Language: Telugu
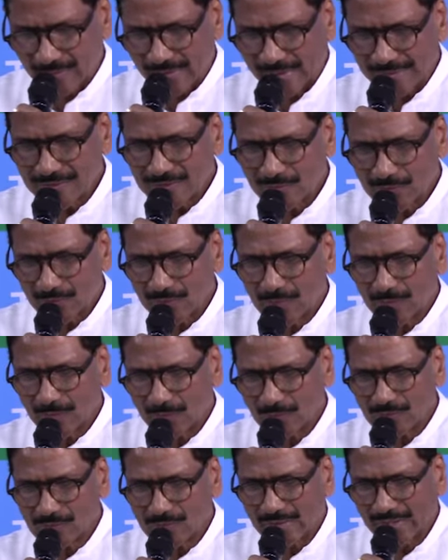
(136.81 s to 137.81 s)
లంచ్
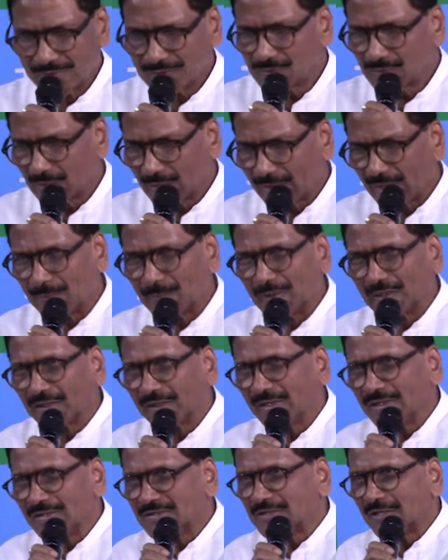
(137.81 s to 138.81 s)
రోజు లంచ్లో నా
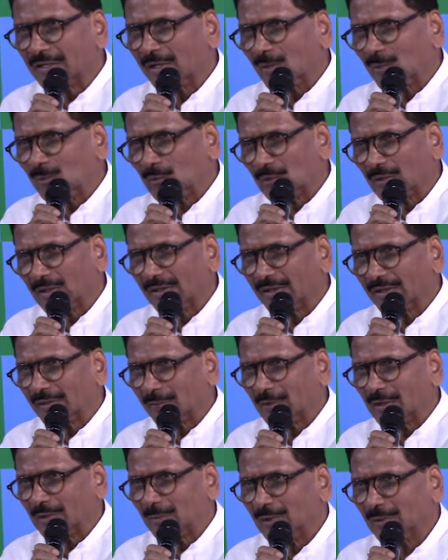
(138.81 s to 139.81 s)
పక్కన సింగపూర్
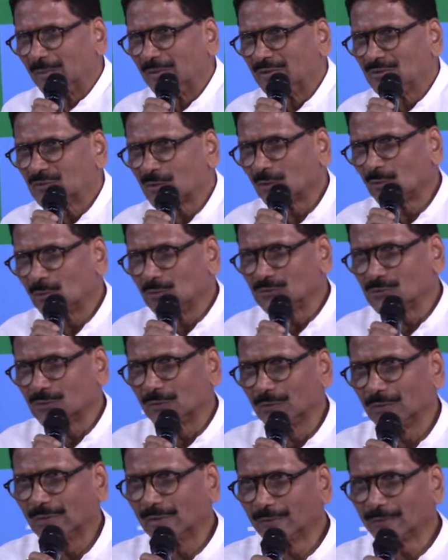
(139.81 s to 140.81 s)
ఎన్వైర్న్మెంట్ మినిస్టర్
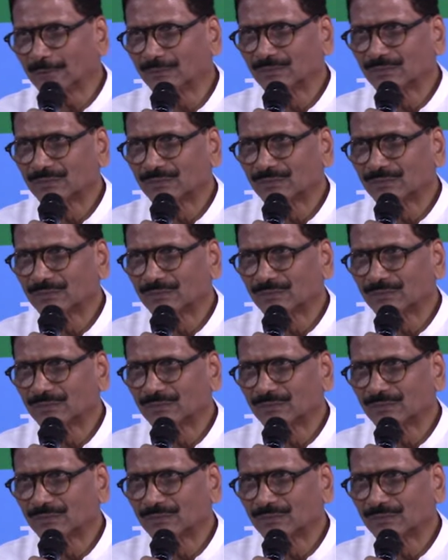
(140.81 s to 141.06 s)
కూర్చొని ఉన్నాడు